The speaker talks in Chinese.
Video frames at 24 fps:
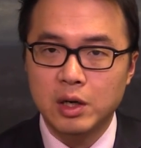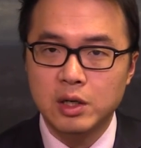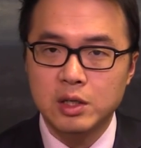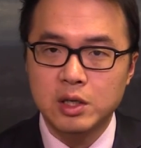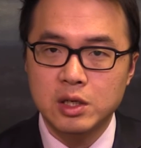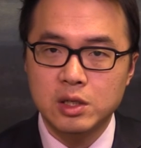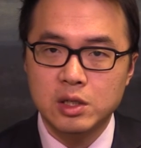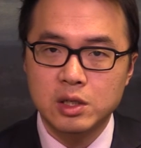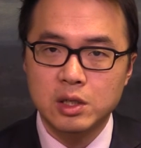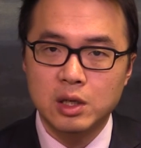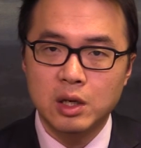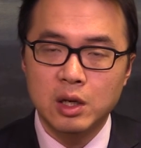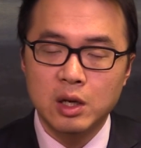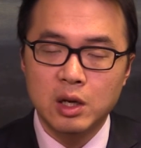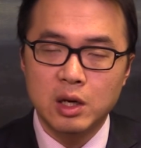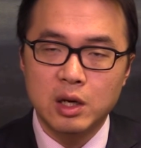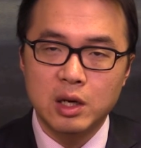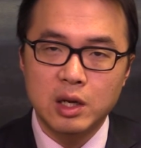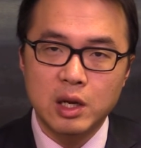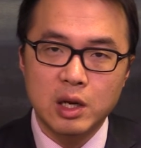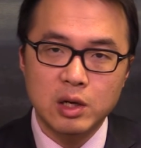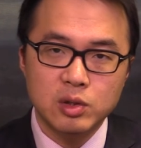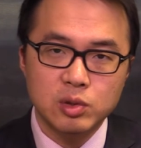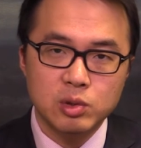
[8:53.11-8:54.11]
而且是
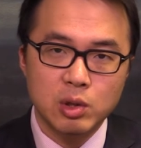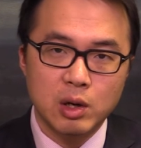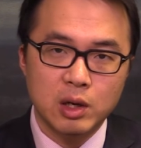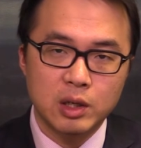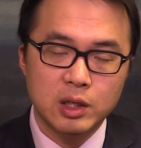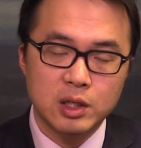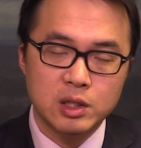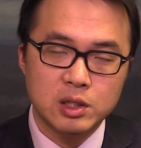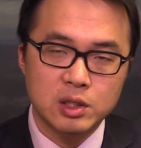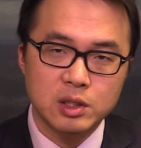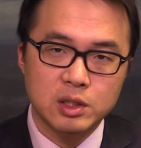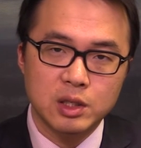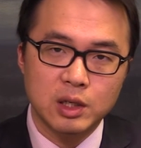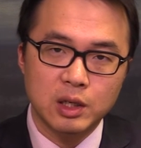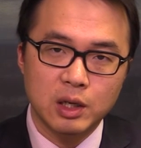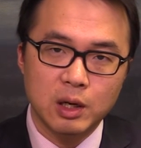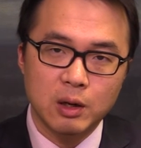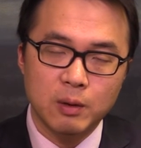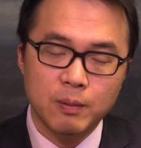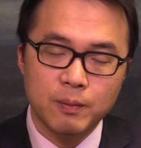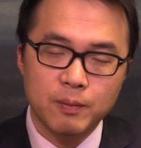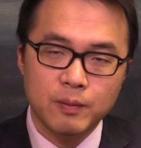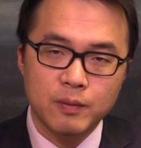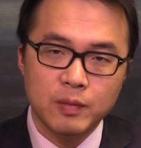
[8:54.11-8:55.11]
连创历史新
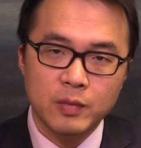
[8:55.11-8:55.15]
高。